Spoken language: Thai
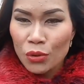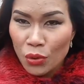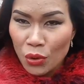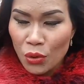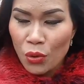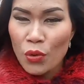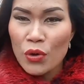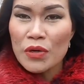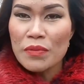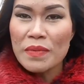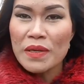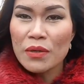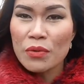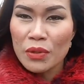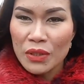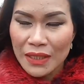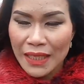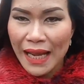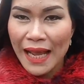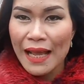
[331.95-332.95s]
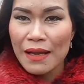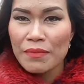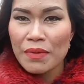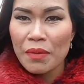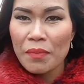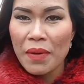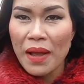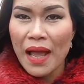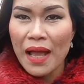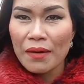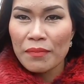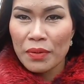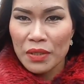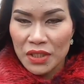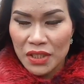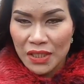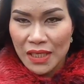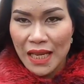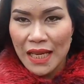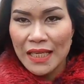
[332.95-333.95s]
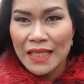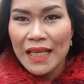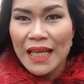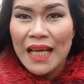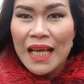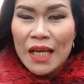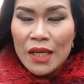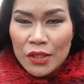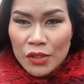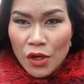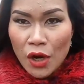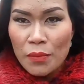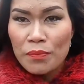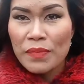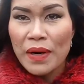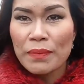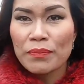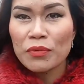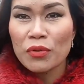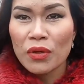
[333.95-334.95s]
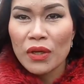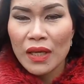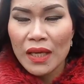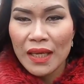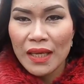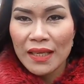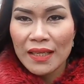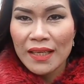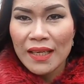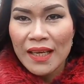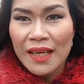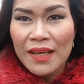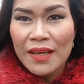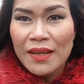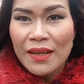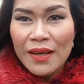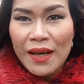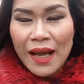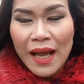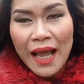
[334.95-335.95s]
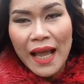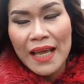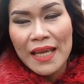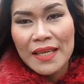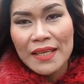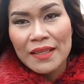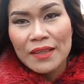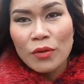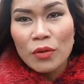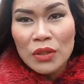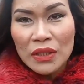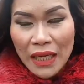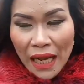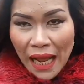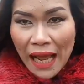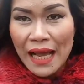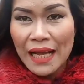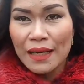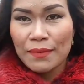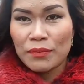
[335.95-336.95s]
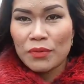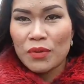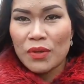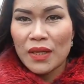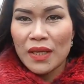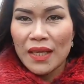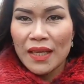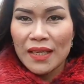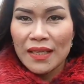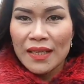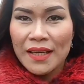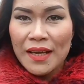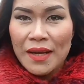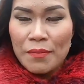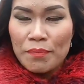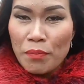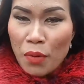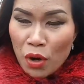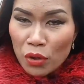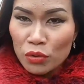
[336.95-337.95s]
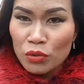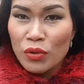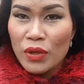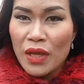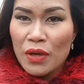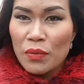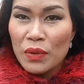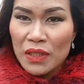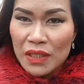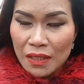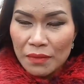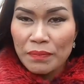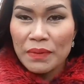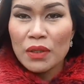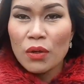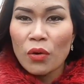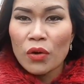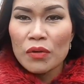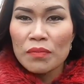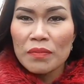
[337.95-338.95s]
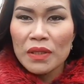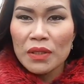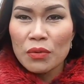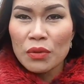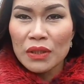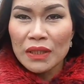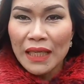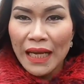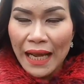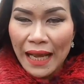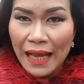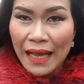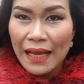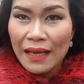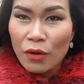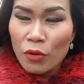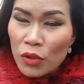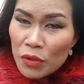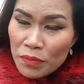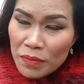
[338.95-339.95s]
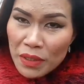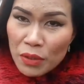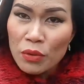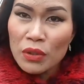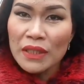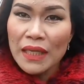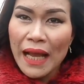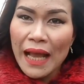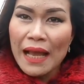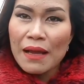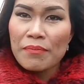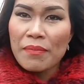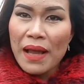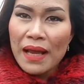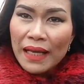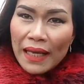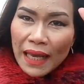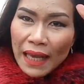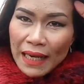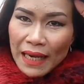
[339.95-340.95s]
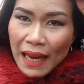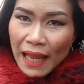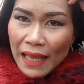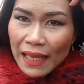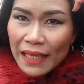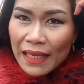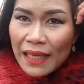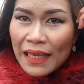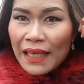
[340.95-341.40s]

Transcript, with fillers: ตัวคุณมีคุณค่ามากๆ เพราะฉะนั้นยอมรับตัวเอง ให้คุณค่ากับตัวเองบอกตัวเองว่าฉันเป็นคนมีคุณค่า คุณมีคุณค่ามากแค่ไหน